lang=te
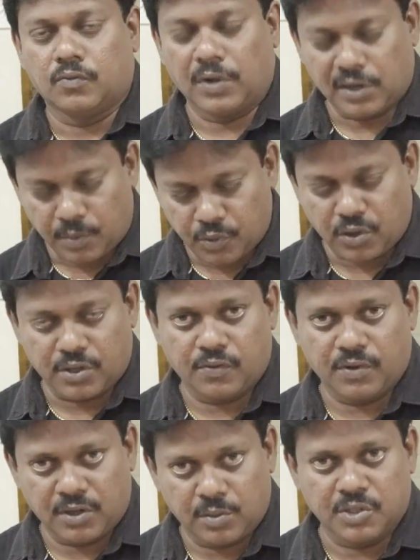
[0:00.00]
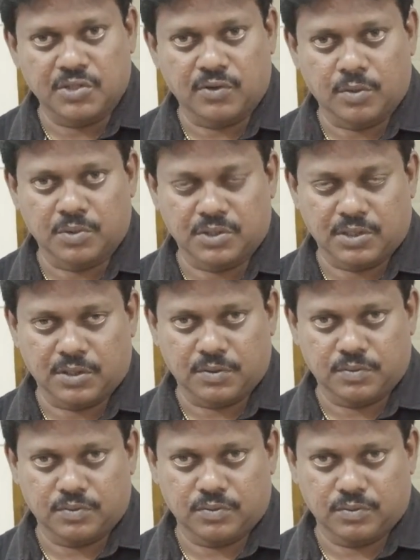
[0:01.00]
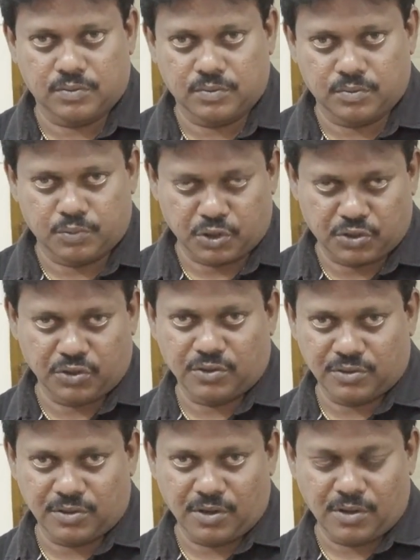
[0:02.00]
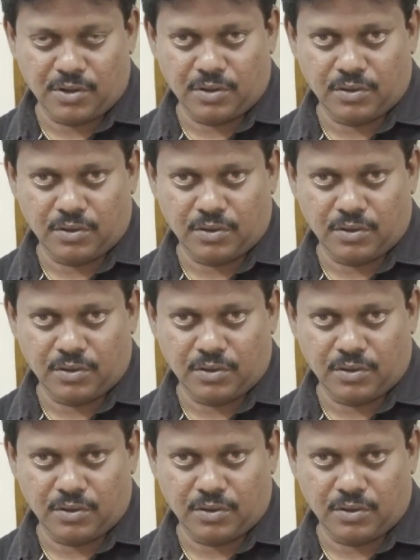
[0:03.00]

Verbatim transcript: వెల్కమ్ టు ఆర్టీవీ నేను శివరామకృష్ణ ప్రస్తుత రోజుల్లో